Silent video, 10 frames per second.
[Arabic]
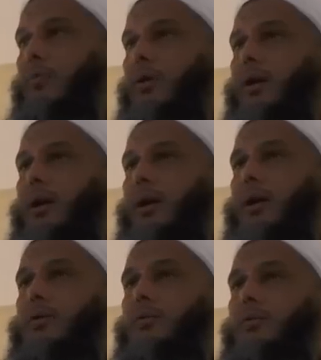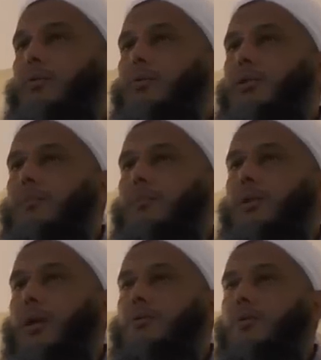وهي قتل
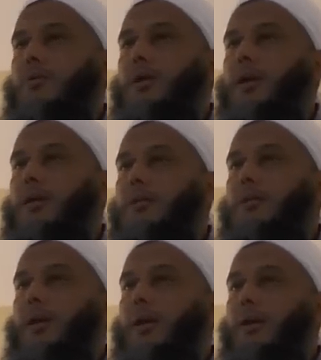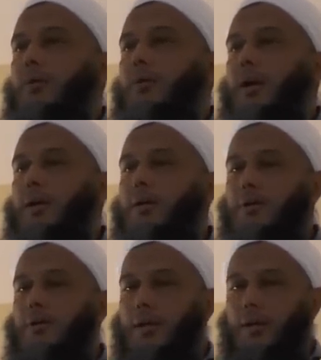سبط رسول الله صلى الله
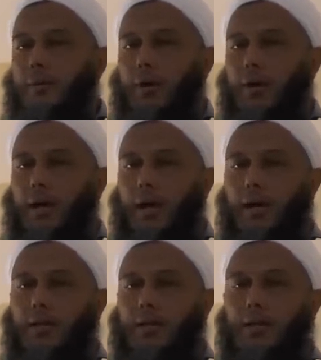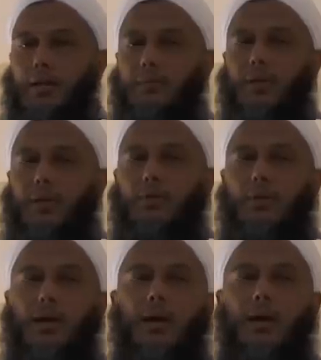عليه وسلم وريحانته من
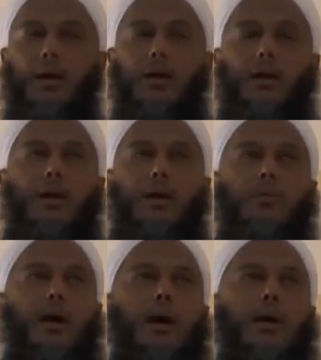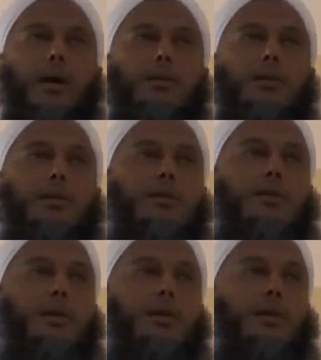الدنيا وأحد
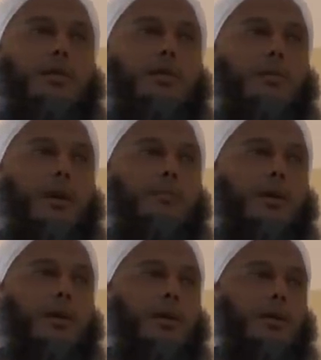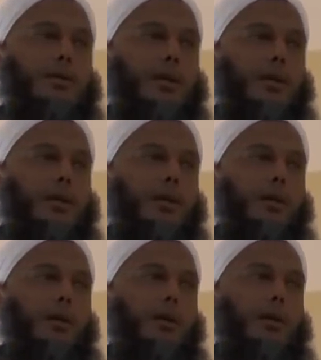سيدي شباب أهل الجنة
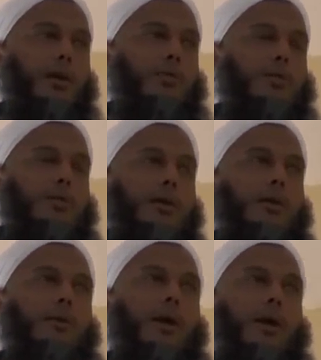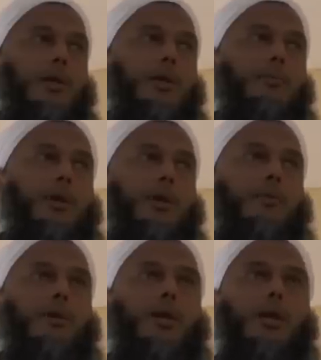الحسين بن علي بن
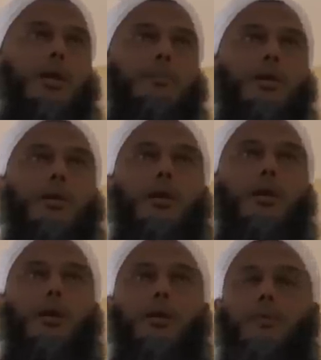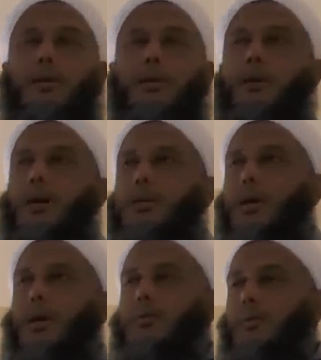أبي طالب ابن بضعة
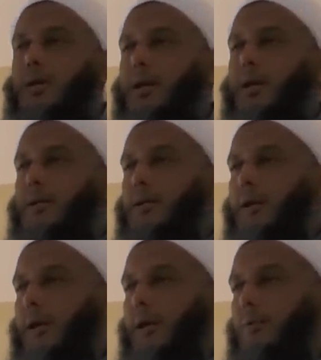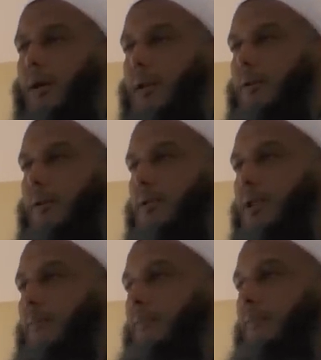رسول الله صلى الله عليه
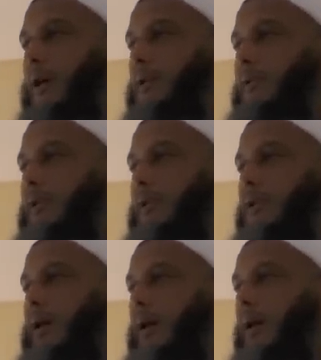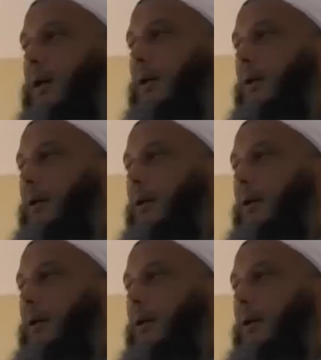وسلم فاطمة الزهراء